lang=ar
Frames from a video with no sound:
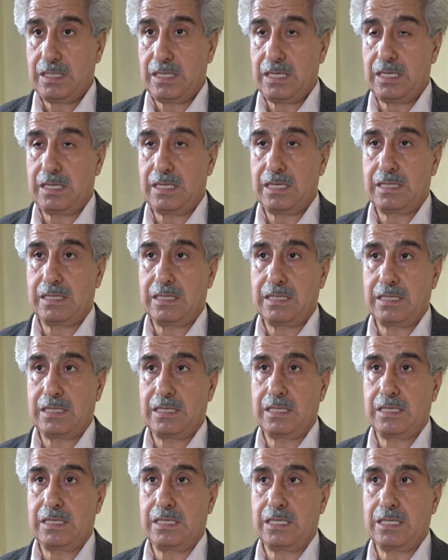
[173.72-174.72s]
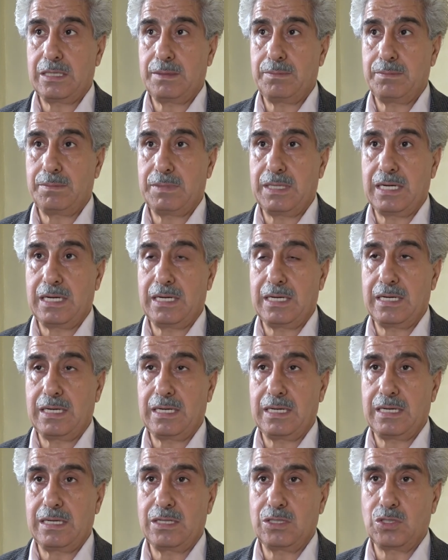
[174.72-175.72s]
الذي آه، من
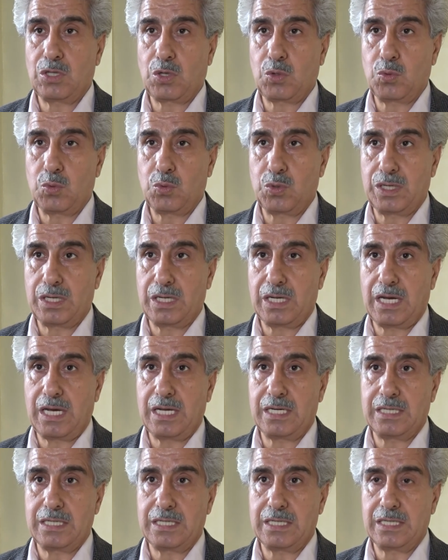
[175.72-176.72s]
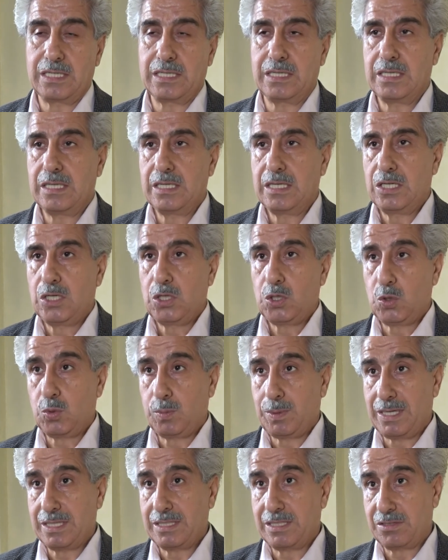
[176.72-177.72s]
الضروري أن
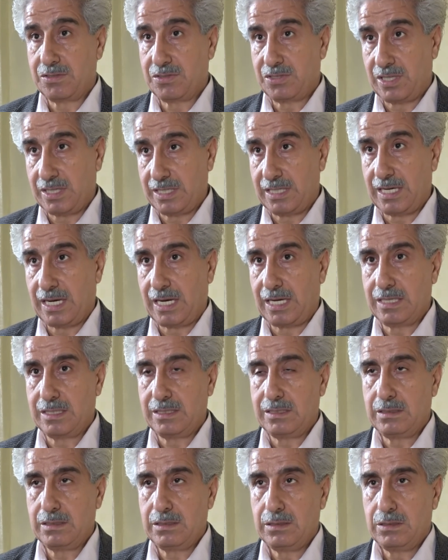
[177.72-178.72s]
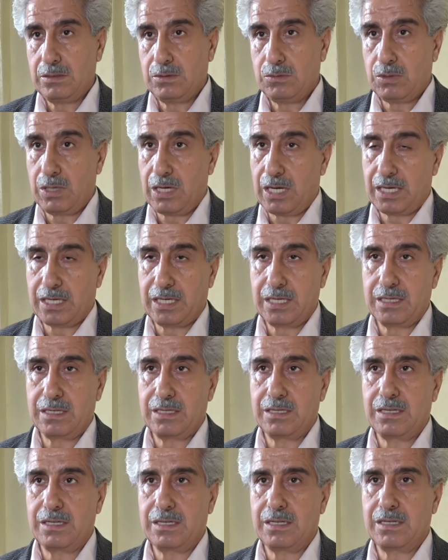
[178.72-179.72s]
يبادر سريعا
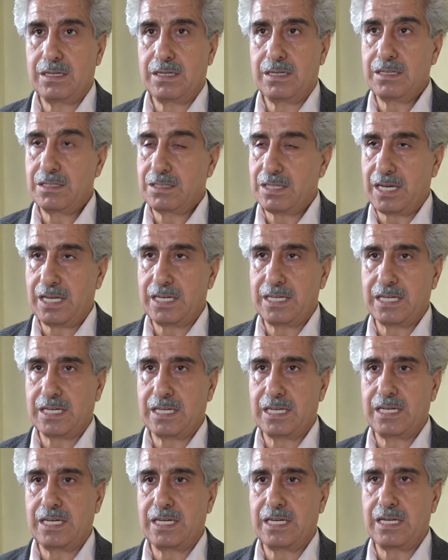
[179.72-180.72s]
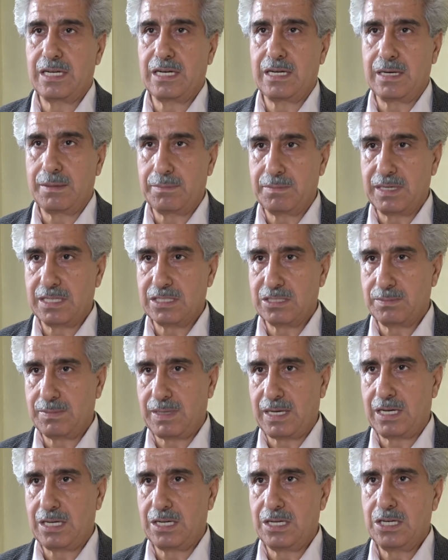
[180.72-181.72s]
ولكن آه، لتاريخه لم
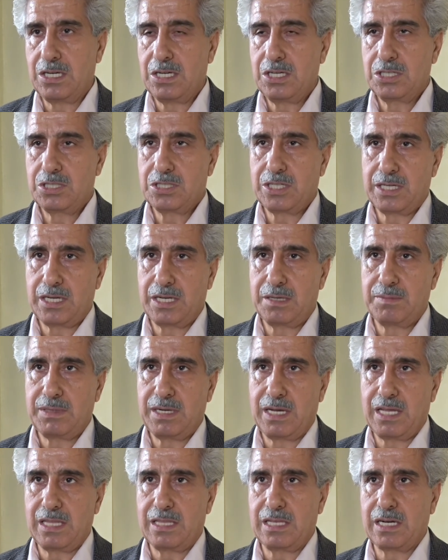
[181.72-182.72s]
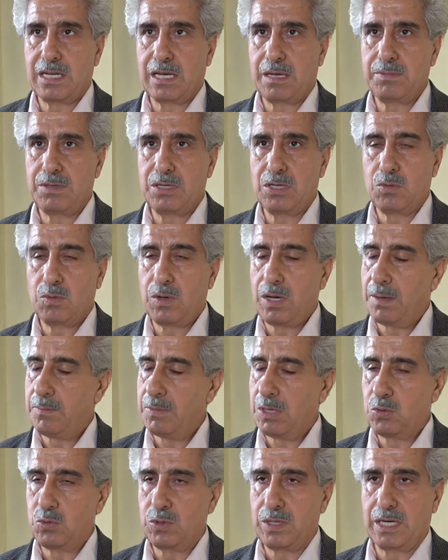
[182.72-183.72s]
نسمع شيئا من هذه القبيل
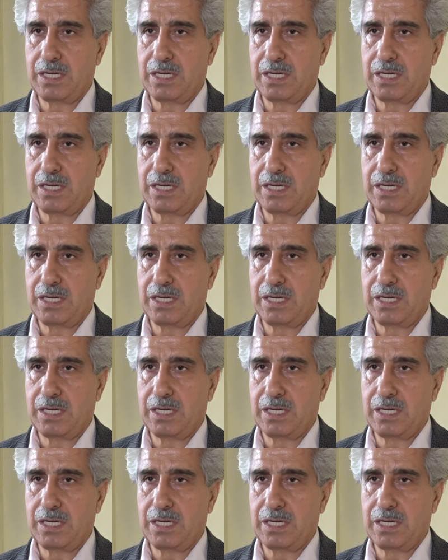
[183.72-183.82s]
واملنا